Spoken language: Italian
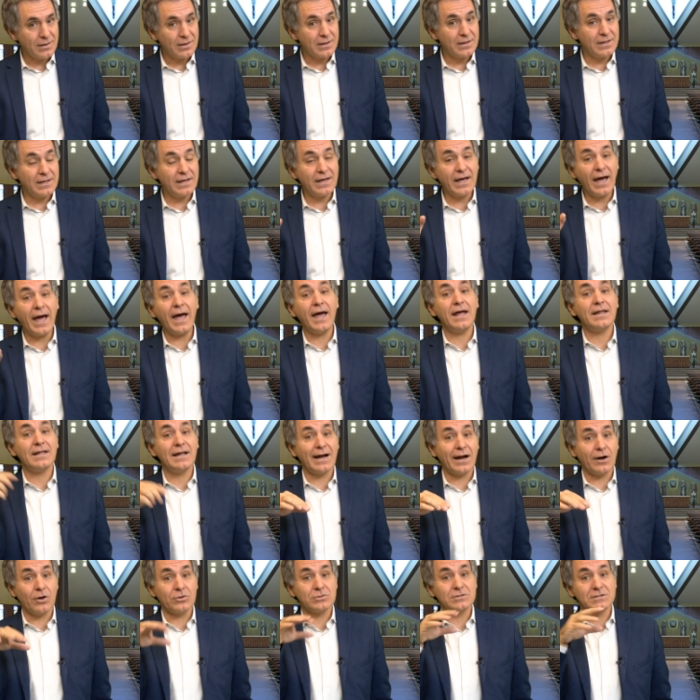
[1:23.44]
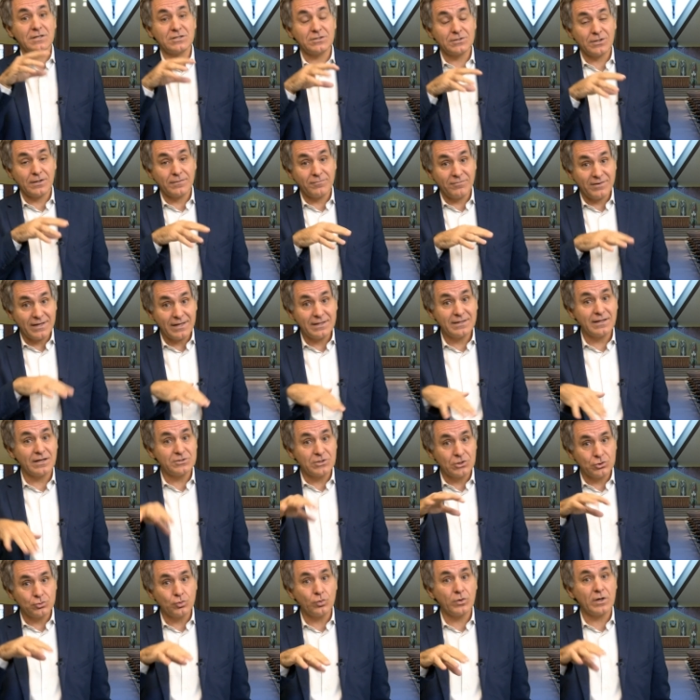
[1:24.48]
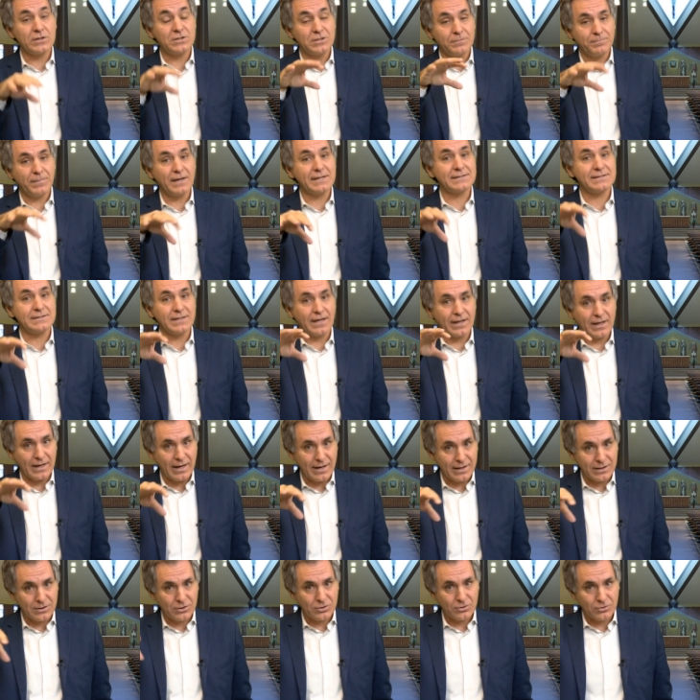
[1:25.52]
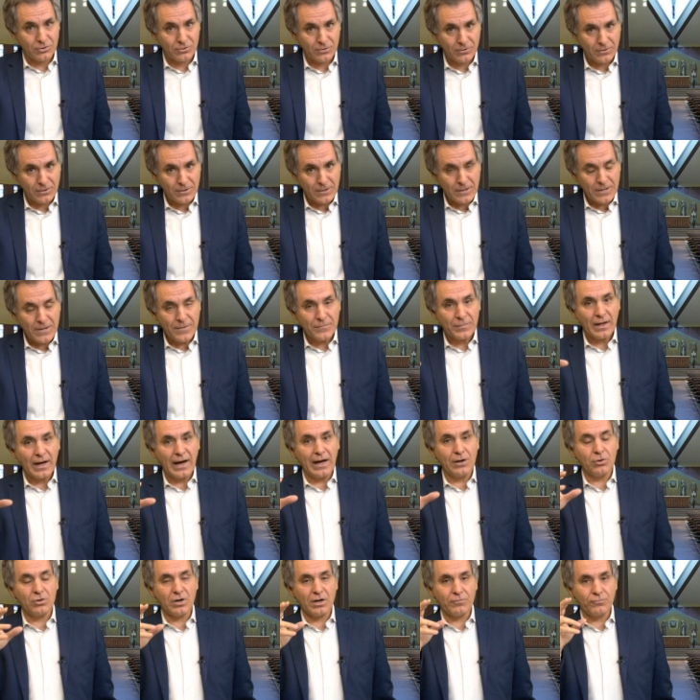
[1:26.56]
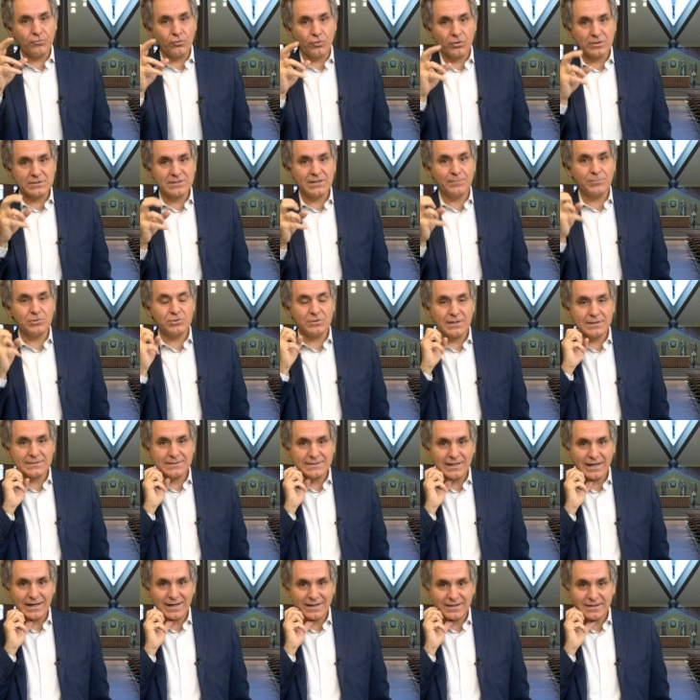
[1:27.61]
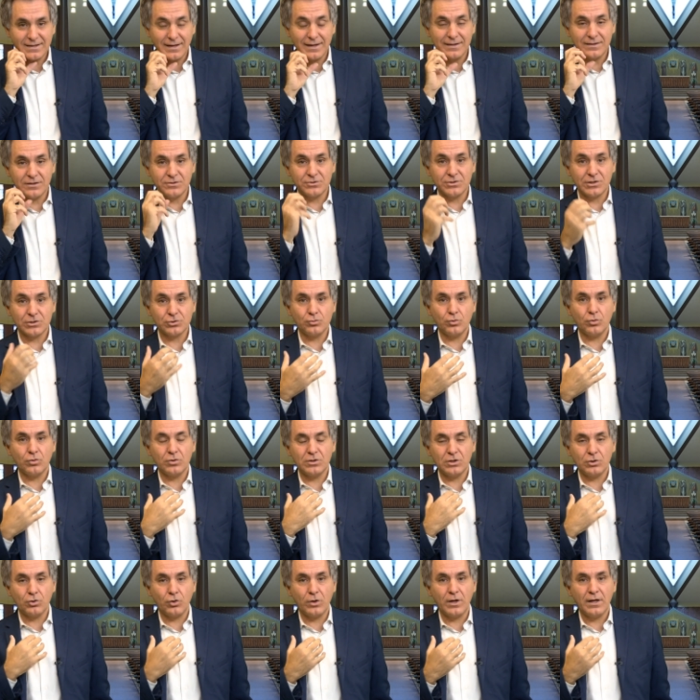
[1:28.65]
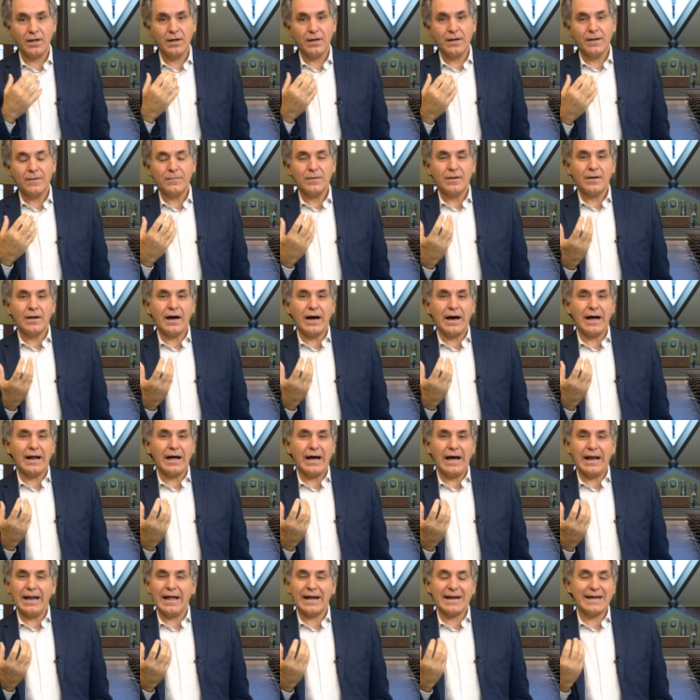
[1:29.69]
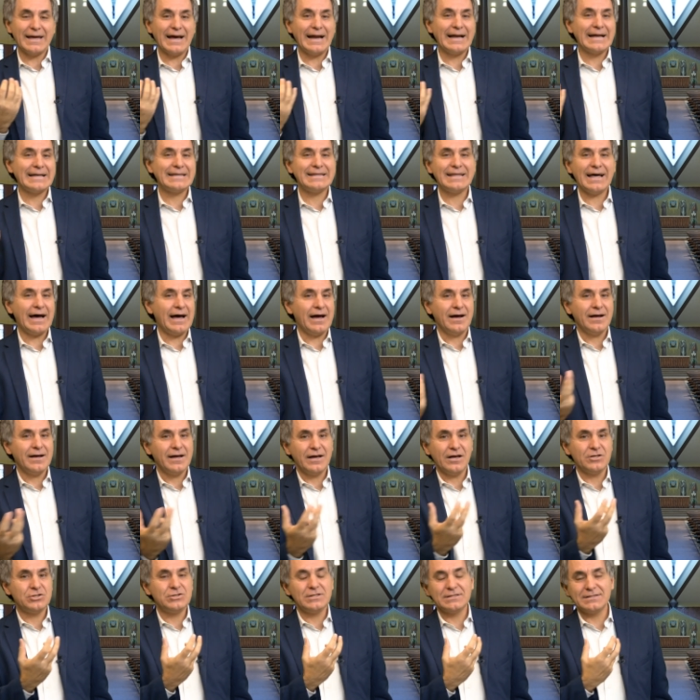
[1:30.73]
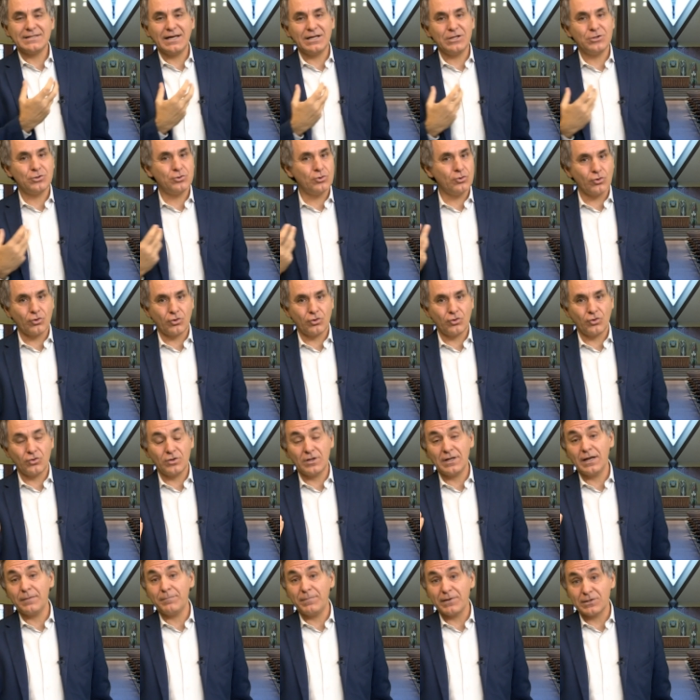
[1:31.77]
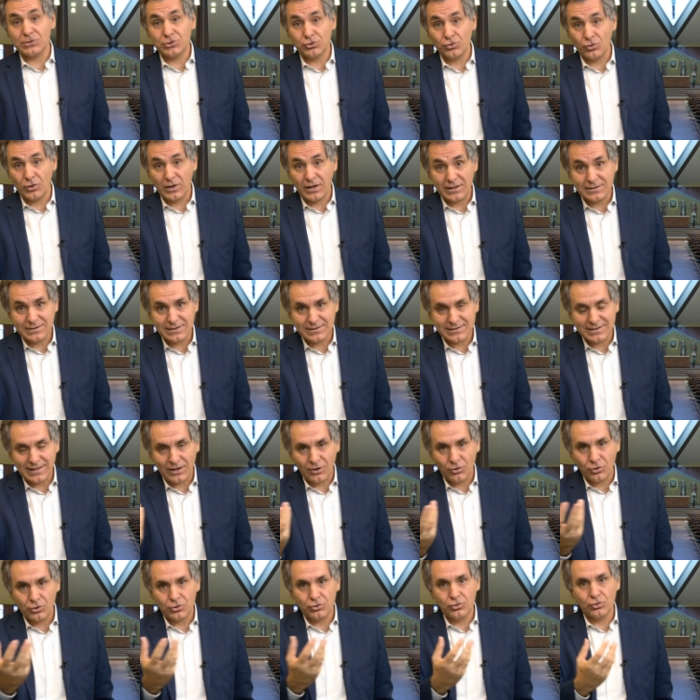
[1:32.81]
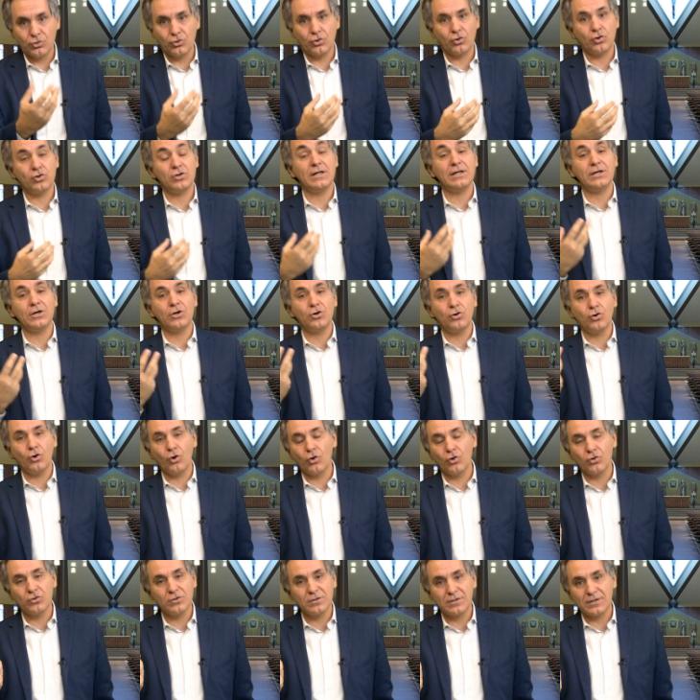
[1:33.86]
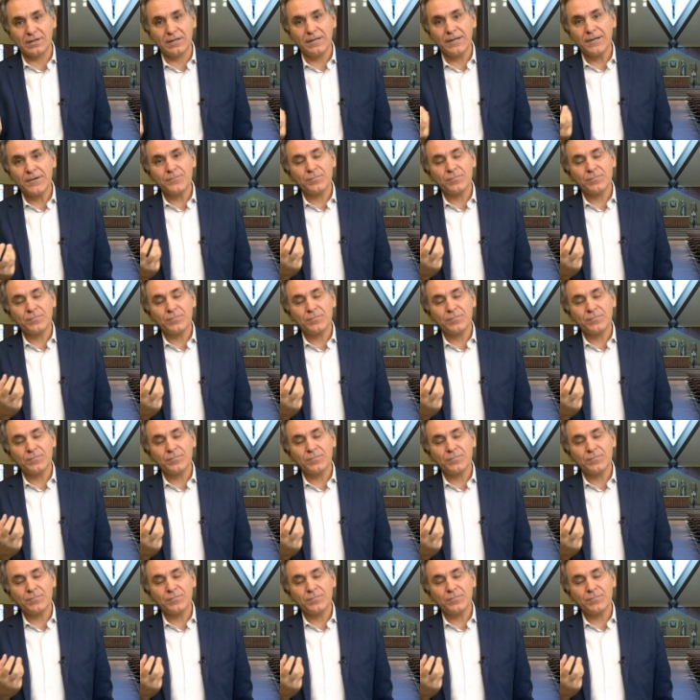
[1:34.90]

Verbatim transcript: Chi è nella nostra vita Gesù che ci passa accanto? allora forse bisogna stare attenti ciascuno di noi a, alla realtà che ci sta intorno, delle persone che ci stanno intorno, degli incontri,